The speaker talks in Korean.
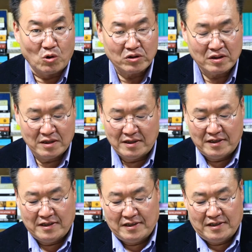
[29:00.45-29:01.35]
곧
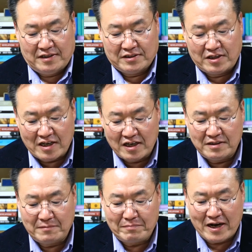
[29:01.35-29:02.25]

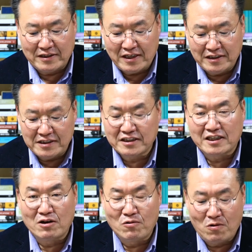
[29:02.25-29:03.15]
세상을 바르게
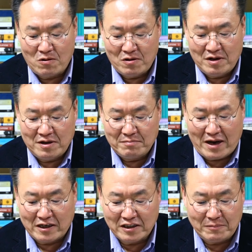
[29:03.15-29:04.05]
인식하고
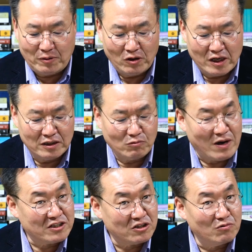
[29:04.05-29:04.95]
바르게 표현하는
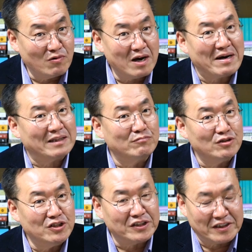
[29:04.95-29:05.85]
과정과
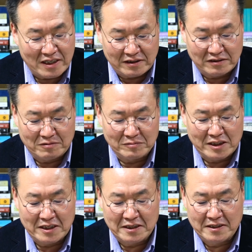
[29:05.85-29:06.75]
맞물려 있다는
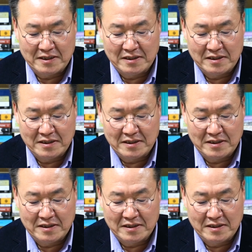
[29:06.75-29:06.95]
겁니다.